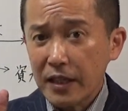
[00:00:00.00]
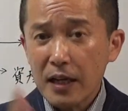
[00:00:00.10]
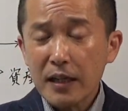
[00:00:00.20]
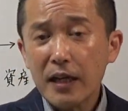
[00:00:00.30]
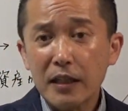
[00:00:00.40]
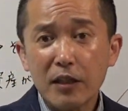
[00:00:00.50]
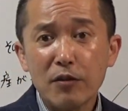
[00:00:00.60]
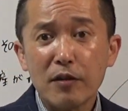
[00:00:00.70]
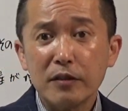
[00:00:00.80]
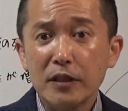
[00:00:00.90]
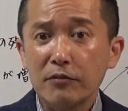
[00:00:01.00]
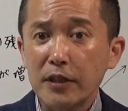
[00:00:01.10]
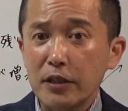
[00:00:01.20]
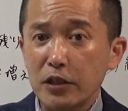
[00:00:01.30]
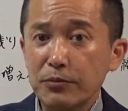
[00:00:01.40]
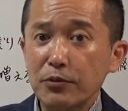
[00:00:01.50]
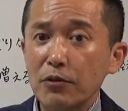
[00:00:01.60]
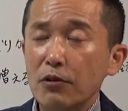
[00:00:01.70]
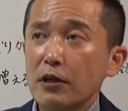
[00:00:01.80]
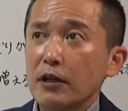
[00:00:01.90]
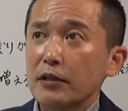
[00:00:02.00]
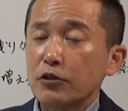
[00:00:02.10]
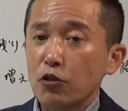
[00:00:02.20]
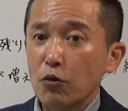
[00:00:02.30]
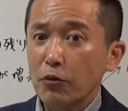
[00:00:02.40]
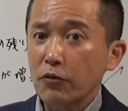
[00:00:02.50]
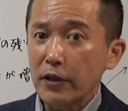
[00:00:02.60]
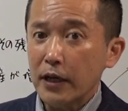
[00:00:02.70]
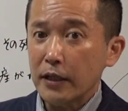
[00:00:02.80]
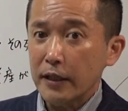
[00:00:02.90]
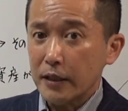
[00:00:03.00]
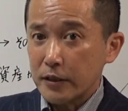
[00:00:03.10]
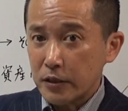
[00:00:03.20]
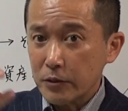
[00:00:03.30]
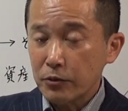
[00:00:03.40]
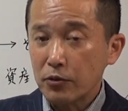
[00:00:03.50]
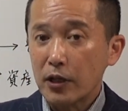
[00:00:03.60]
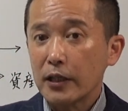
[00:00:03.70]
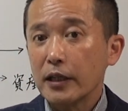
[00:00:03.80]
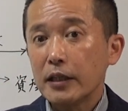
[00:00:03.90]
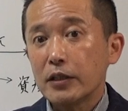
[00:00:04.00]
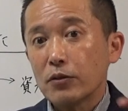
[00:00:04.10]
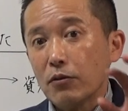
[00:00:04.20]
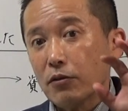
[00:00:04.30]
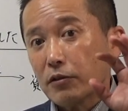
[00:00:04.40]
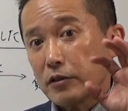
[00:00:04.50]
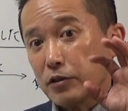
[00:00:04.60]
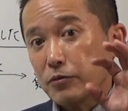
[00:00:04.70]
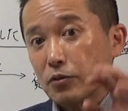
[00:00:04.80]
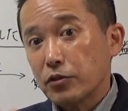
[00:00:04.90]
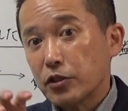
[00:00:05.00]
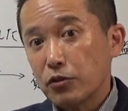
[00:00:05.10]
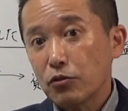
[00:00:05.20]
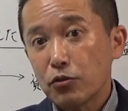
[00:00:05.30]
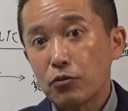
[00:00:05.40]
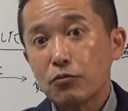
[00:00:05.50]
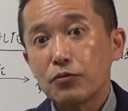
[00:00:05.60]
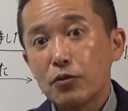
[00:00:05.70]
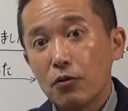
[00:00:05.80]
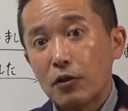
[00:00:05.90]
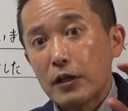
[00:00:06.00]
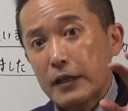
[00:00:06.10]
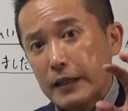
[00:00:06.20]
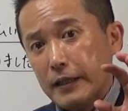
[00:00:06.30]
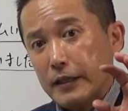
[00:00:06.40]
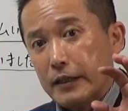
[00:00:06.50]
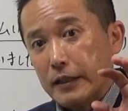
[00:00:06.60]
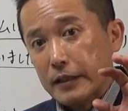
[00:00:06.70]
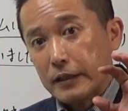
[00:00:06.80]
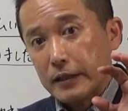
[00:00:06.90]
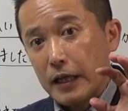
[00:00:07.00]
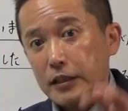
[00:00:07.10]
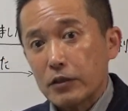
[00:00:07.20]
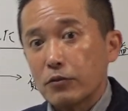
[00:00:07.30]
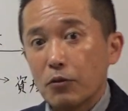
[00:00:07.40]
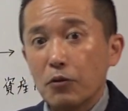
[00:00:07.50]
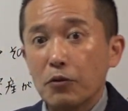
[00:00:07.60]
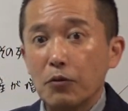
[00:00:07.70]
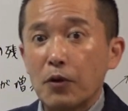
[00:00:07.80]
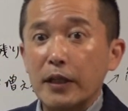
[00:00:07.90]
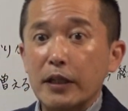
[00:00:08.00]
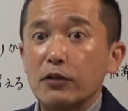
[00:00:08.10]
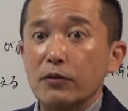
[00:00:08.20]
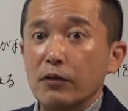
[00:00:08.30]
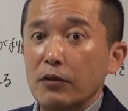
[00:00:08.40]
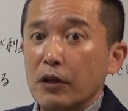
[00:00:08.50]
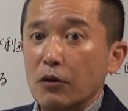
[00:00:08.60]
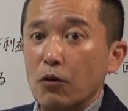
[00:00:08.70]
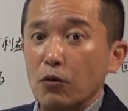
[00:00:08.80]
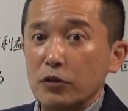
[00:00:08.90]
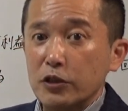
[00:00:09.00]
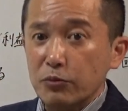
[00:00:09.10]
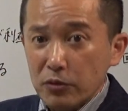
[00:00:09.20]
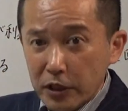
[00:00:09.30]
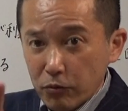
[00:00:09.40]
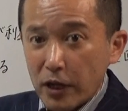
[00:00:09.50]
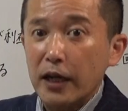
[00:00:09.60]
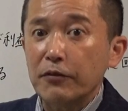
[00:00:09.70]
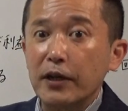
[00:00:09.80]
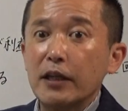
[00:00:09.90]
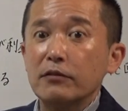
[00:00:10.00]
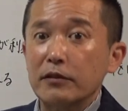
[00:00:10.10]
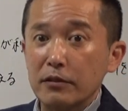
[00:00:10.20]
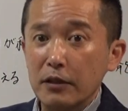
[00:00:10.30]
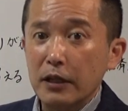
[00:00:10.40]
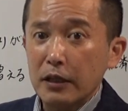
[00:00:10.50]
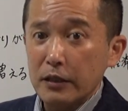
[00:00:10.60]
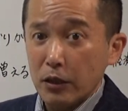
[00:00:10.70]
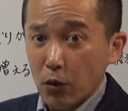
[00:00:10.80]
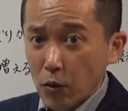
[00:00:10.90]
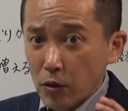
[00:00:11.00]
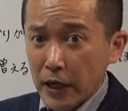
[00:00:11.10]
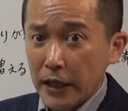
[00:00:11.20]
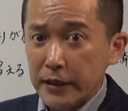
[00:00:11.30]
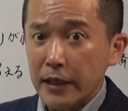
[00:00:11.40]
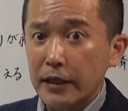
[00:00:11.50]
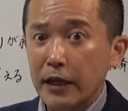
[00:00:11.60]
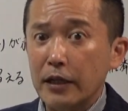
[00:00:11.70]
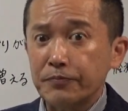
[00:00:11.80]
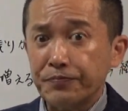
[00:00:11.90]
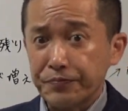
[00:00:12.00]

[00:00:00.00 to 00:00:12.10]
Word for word: 考え方ではなくて自分の帳簿の中で自分の家計費と自分の事業所得と、えー、会社のお金っていうのをこう自分の中で分けるんです。でこの概念が